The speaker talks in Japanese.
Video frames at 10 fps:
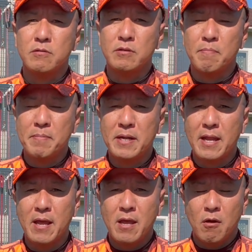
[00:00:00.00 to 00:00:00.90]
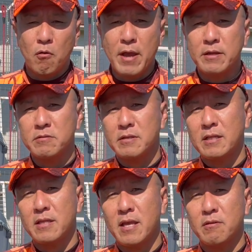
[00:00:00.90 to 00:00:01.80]
派なね、親犬になっ
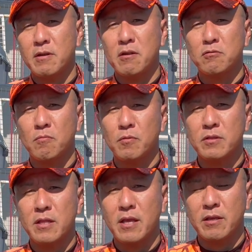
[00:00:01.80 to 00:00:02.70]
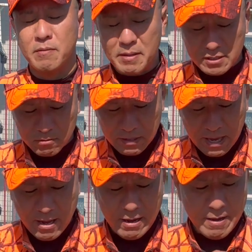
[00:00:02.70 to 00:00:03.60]
てくれると思っていますの
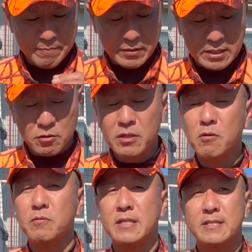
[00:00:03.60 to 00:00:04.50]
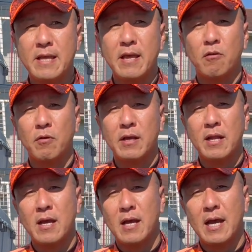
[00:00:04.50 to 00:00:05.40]
で、そういったのもですね、これか
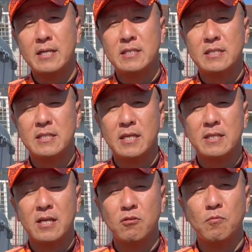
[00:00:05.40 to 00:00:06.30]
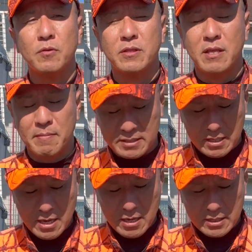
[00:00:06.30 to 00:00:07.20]
ら配信していきたいと思っています。
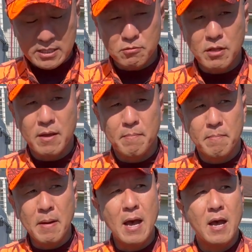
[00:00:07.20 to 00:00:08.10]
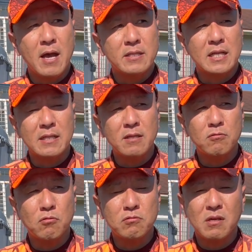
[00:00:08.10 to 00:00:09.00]
ですので、チャンネル
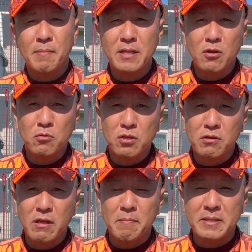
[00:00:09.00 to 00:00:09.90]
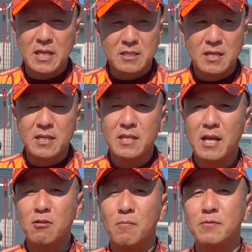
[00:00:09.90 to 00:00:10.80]
登録がまだよっていう方は、さすがにいな
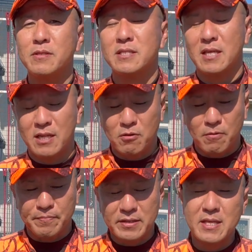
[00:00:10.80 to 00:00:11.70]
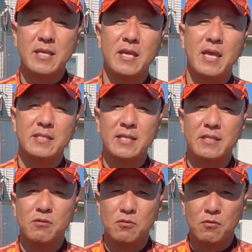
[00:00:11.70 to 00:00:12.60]
いとは思うんですけれど、ぜひ、
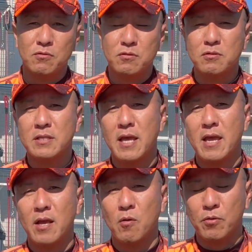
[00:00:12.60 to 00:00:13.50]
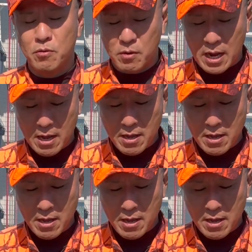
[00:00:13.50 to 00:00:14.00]
チャンネル登録、そして、高評価、